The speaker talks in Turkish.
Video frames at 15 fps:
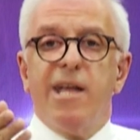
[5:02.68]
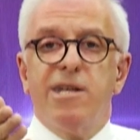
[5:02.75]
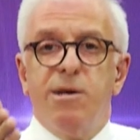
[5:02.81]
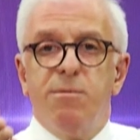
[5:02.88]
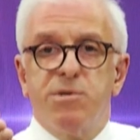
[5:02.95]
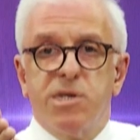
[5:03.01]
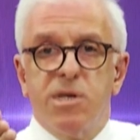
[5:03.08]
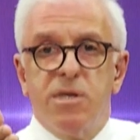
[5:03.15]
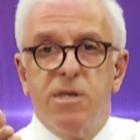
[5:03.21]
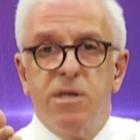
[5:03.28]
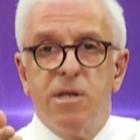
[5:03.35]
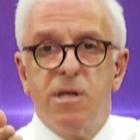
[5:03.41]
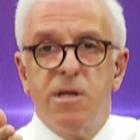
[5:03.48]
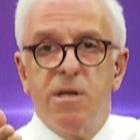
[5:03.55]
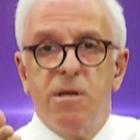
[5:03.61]
kimsin?
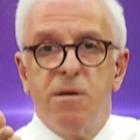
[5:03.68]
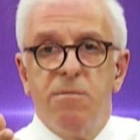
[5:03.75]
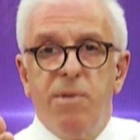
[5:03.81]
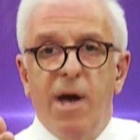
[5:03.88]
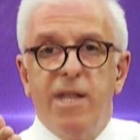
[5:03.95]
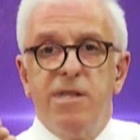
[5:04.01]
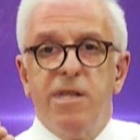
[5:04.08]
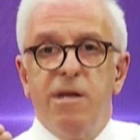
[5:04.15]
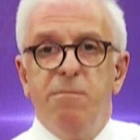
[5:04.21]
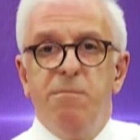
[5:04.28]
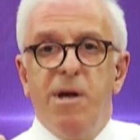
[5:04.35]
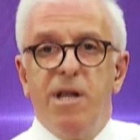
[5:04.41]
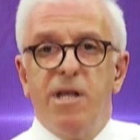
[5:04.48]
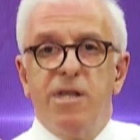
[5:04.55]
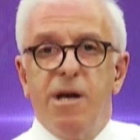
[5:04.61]
Ben Pendik'in
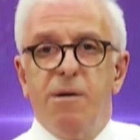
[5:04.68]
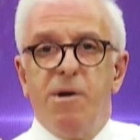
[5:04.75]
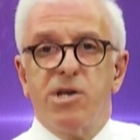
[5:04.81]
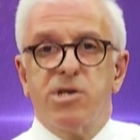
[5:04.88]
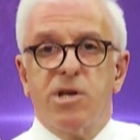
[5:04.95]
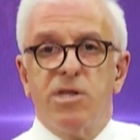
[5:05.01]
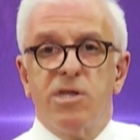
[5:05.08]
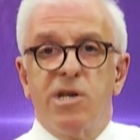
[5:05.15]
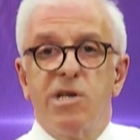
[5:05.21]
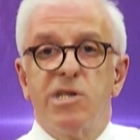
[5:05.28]
belediye başkanı.